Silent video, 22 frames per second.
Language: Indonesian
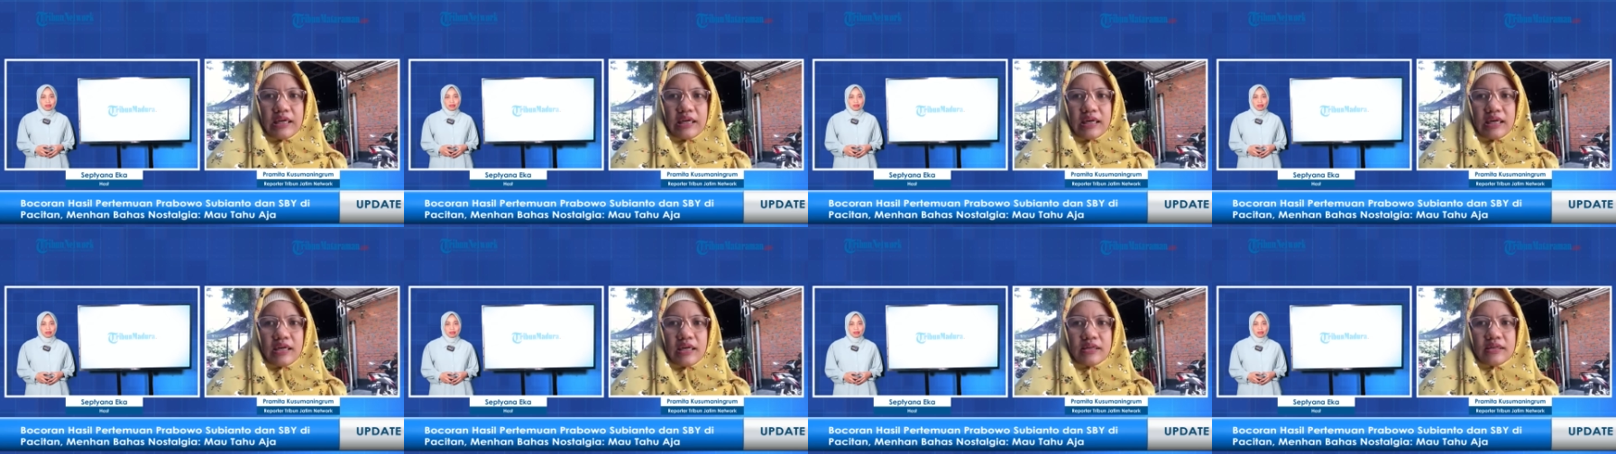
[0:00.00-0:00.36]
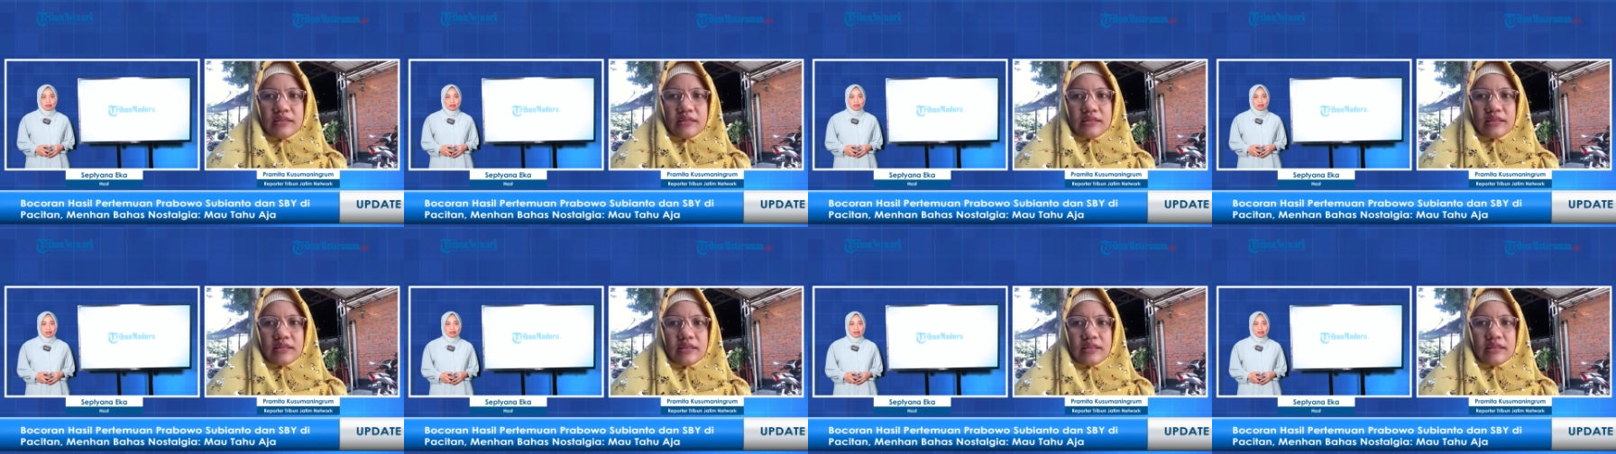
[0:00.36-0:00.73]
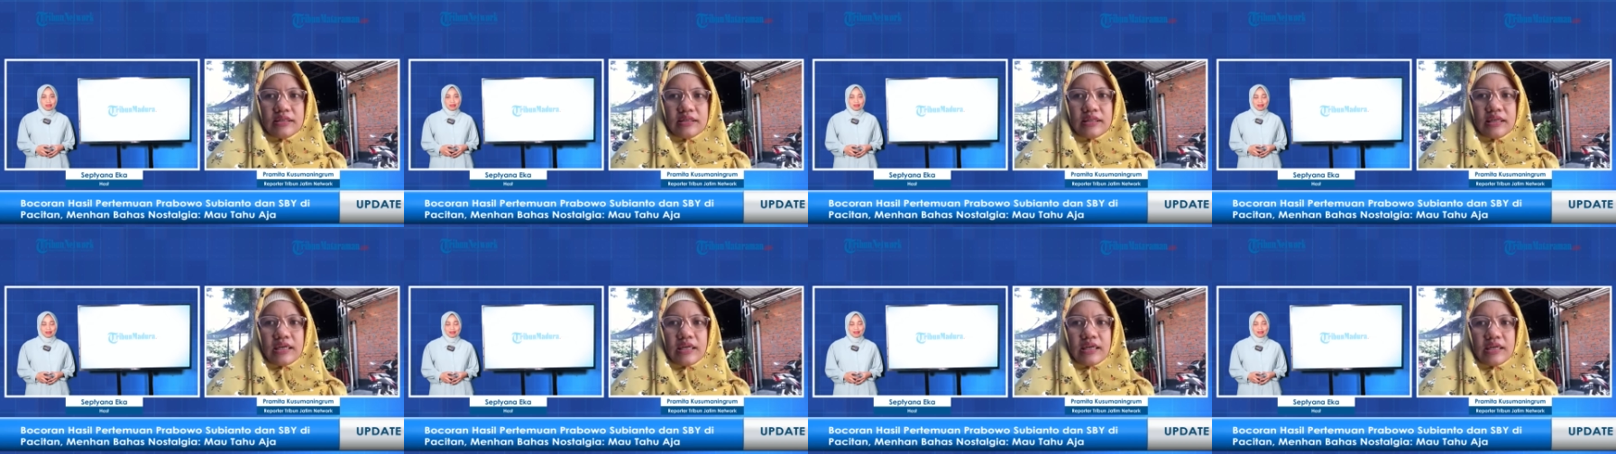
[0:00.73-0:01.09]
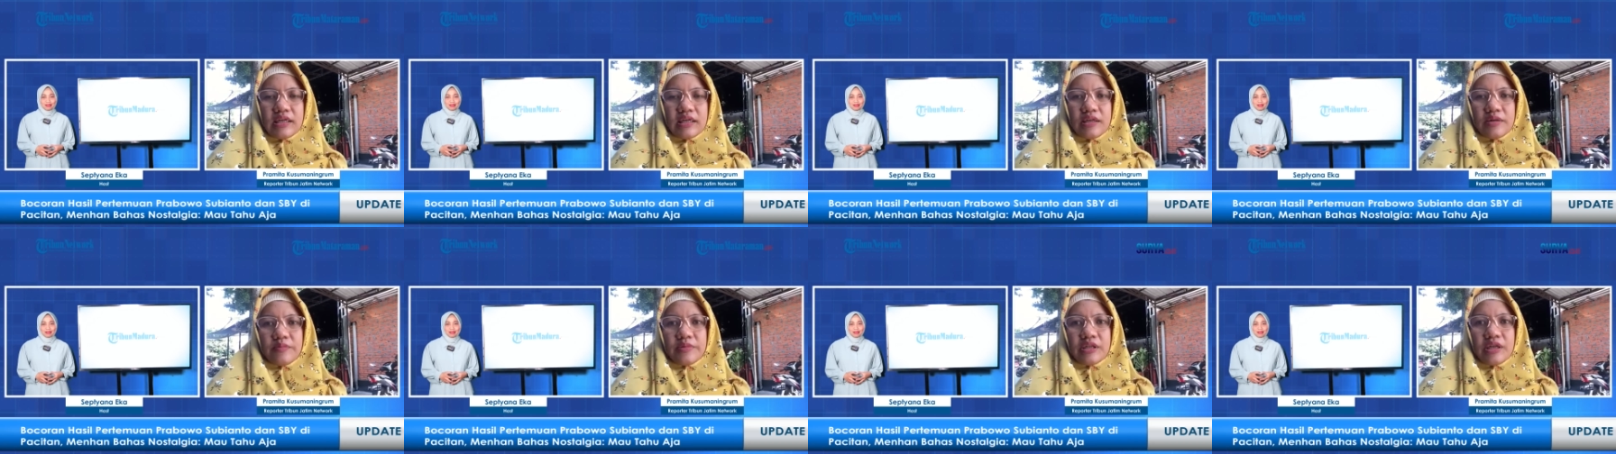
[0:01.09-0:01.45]
Eka, di sini saya
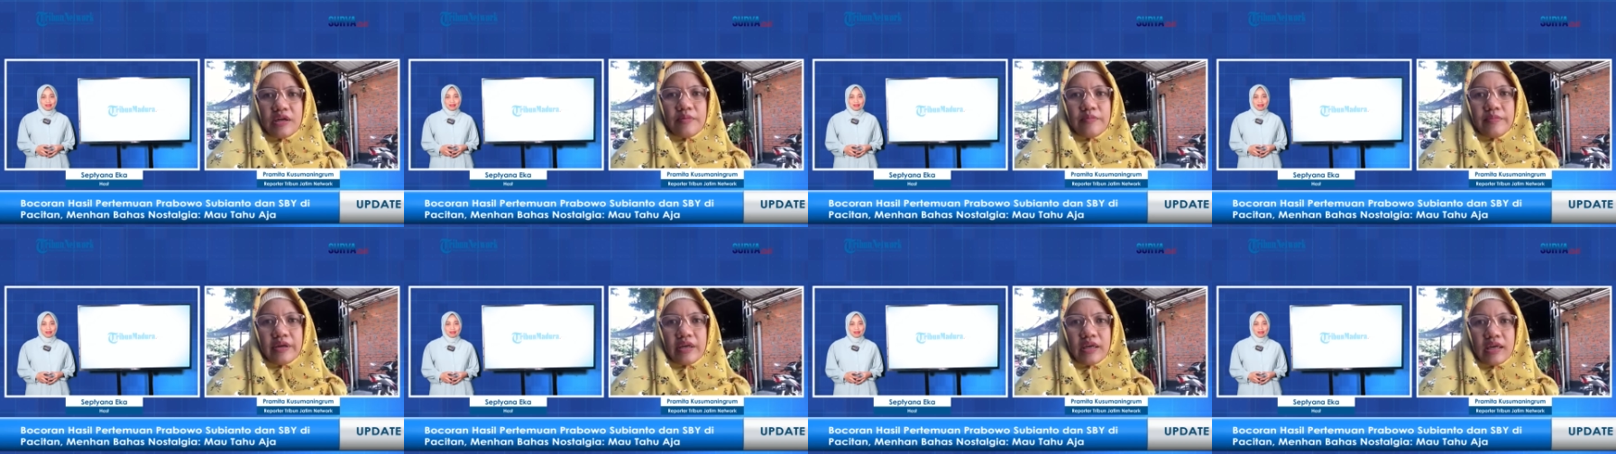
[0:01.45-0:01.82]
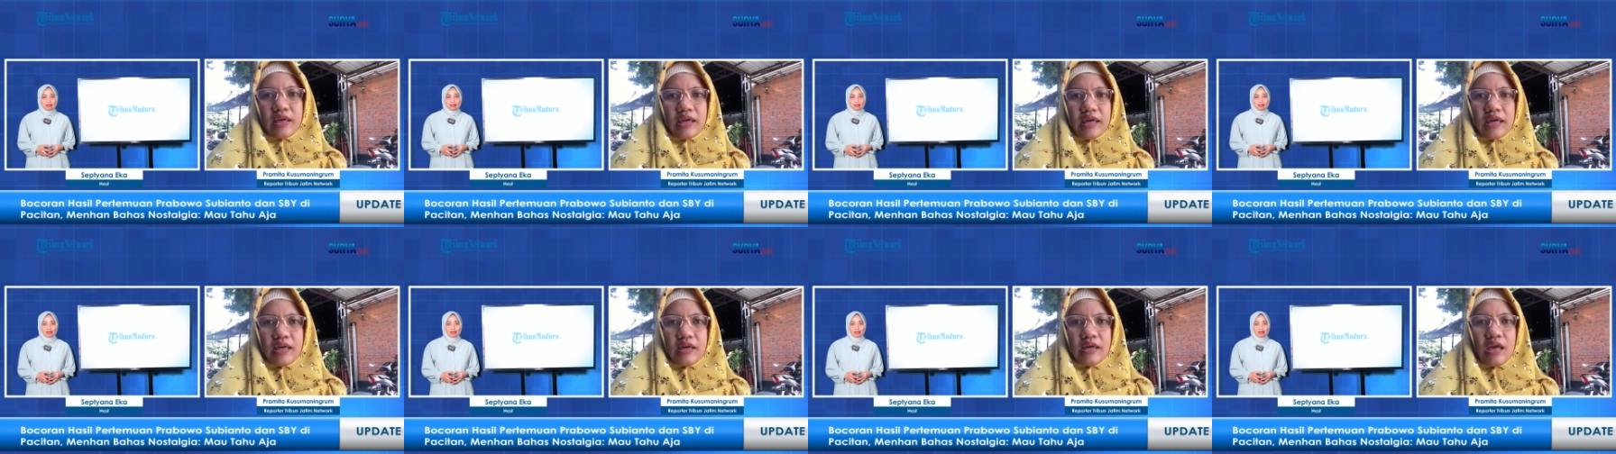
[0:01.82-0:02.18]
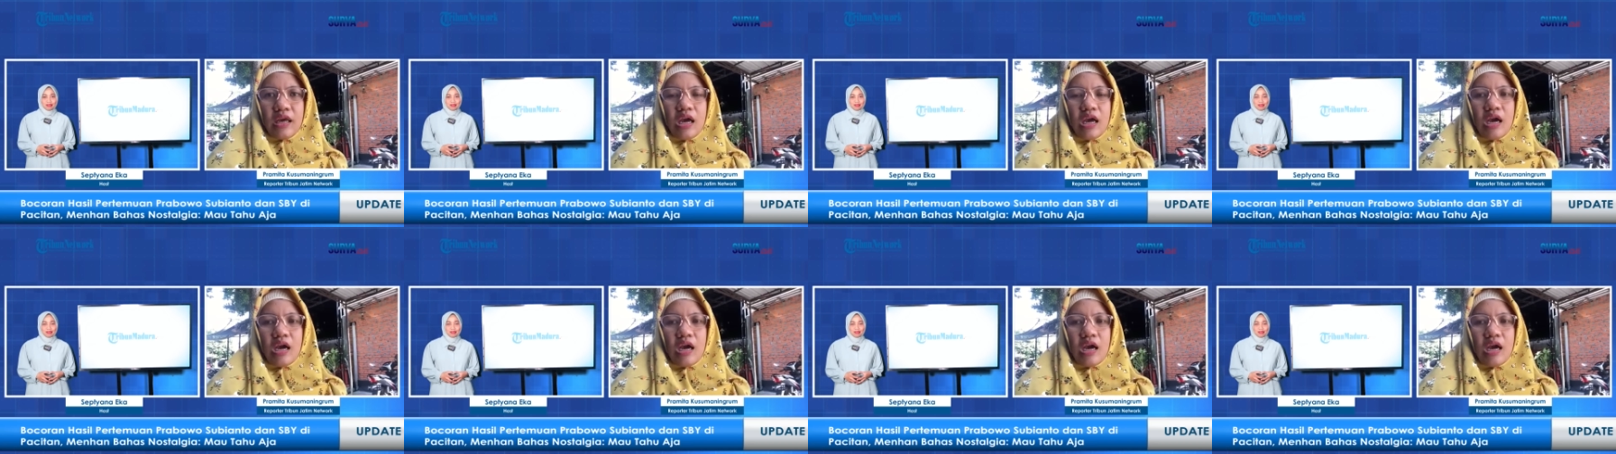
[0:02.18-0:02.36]
ingin menyampaikan